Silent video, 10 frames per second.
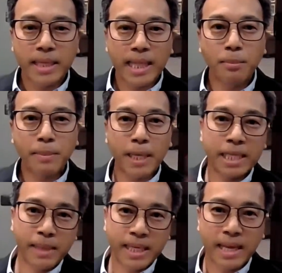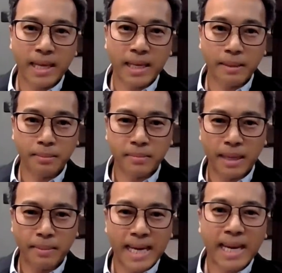แต่เรามีพันธมิตรในใน
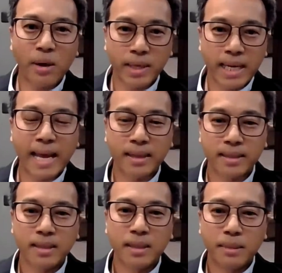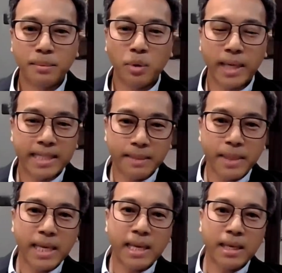ในบ้านเรานี่แหละพวก เอส เอ็
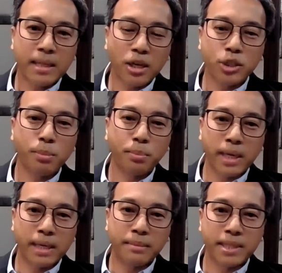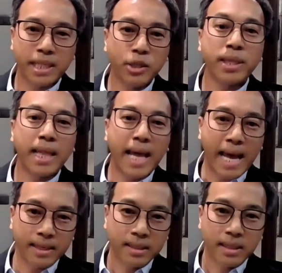ม อี large corporate บริษัทที่อยู่ในต
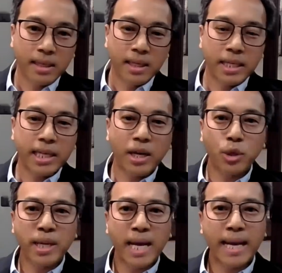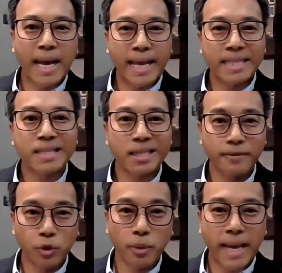ลาดที่เขาต้องการหา S
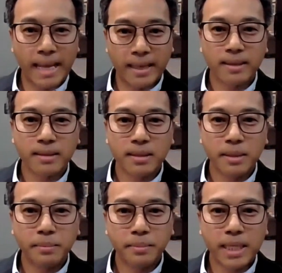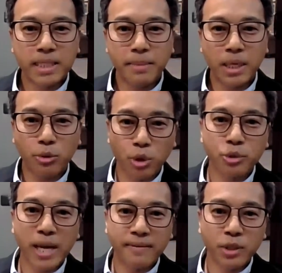curve ตัวใหม่เพื่อที่จะมี
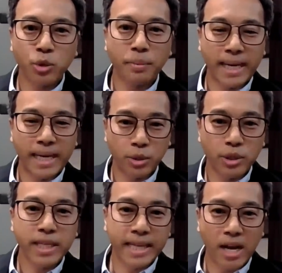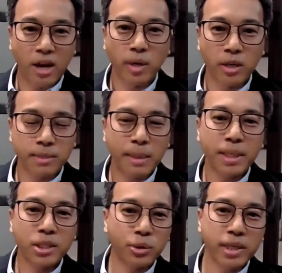growth driver ตัวใหม่ในธุรกิจเขาเขาจะไม่
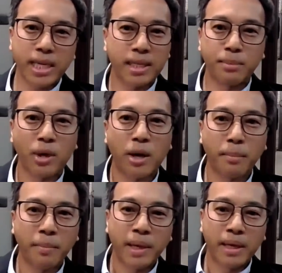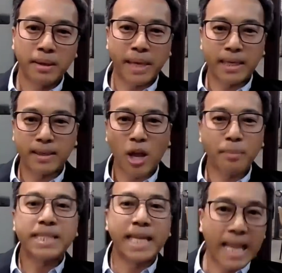พึ่งธุรกิจเดิมของเขาเป็น ร้อย
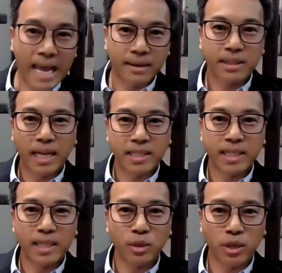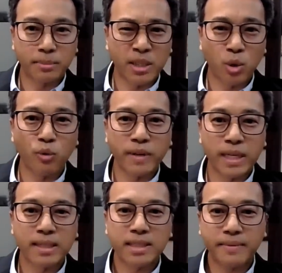เปอร์เซ็นต์ ละหลังจากที่หลุดออกจากโควิ
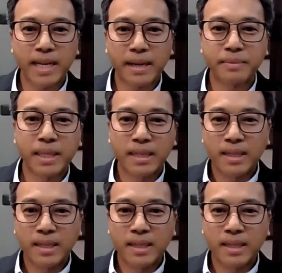ดใช่ไหมครับ